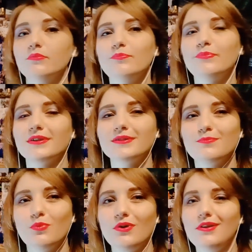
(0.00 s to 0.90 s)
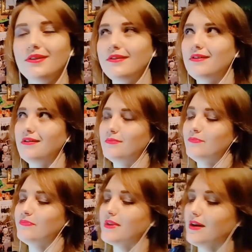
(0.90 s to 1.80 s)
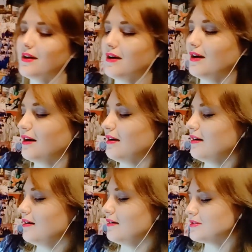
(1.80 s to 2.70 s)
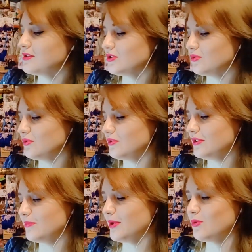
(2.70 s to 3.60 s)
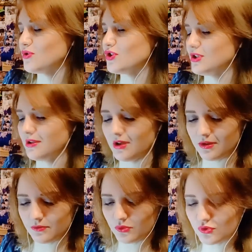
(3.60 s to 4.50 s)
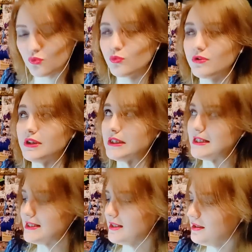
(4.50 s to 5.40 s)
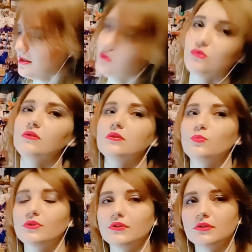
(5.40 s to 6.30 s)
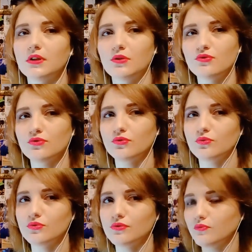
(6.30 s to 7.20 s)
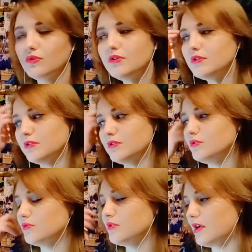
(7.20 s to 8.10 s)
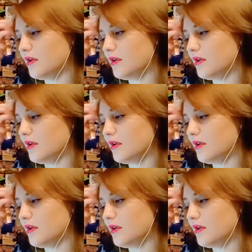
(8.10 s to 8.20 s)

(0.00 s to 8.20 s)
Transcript: проспойлерили а, что это похоже на то, что было на концерте, но типа наложен другой звук, э, другая